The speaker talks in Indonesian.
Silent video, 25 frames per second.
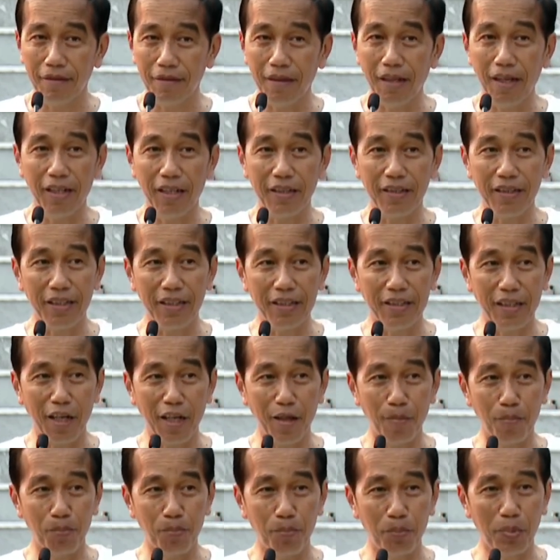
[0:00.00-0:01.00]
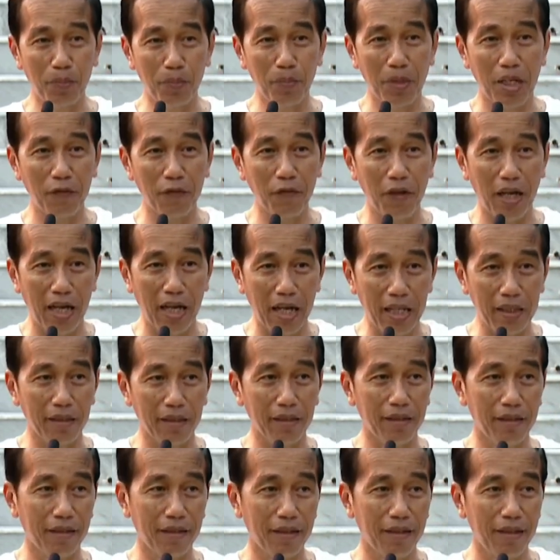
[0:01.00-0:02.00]
yang tidak bermanfaat.
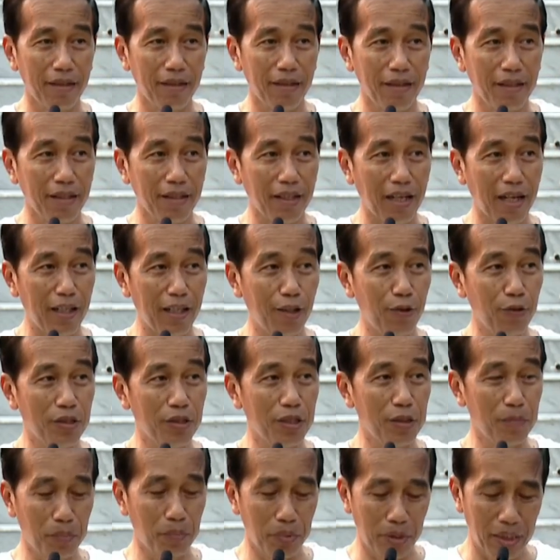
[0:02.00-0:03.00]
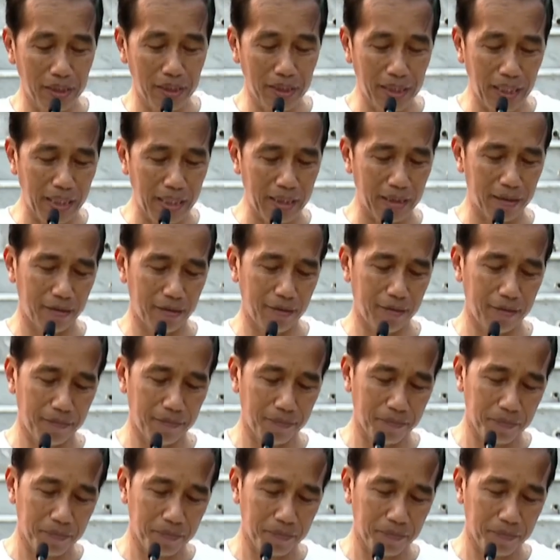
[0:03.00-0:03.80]
Kalau diberikan